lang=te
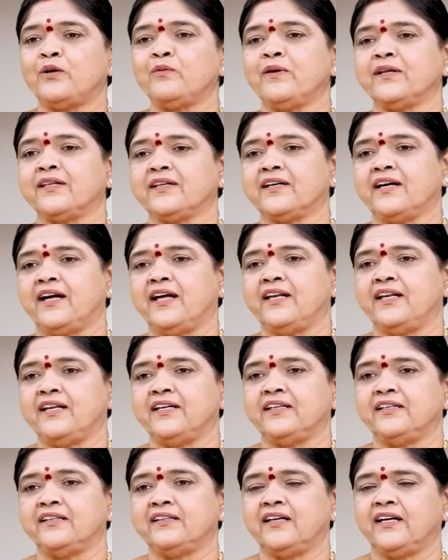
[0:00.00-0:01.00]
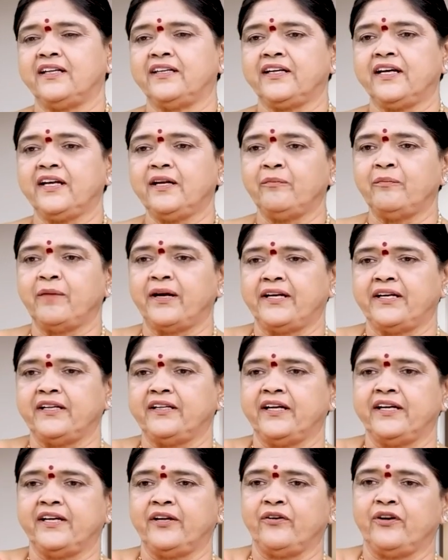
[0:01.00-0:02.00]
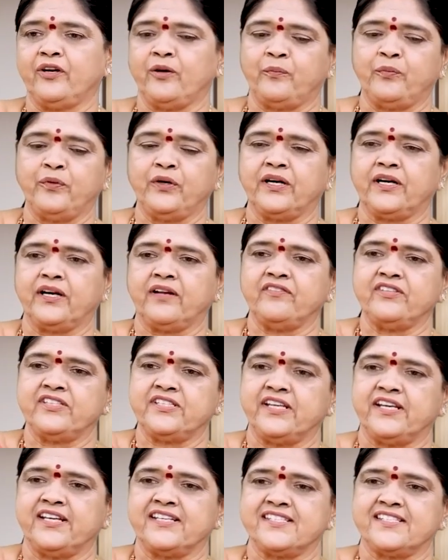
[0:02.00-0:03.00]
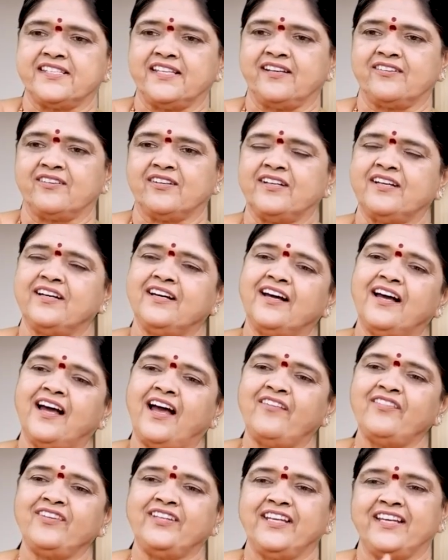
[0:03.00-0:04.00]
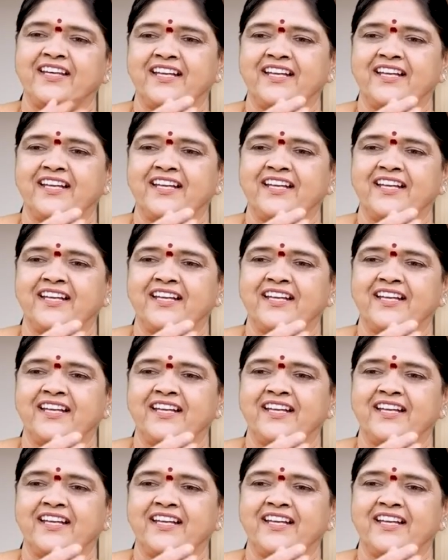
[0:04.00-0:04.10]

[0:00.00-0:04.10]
పాటు బతకాలని అందుకని మట్టి దగ్గర ఉన్నప్పుడు అట్లా విసిరేస్తారు అవి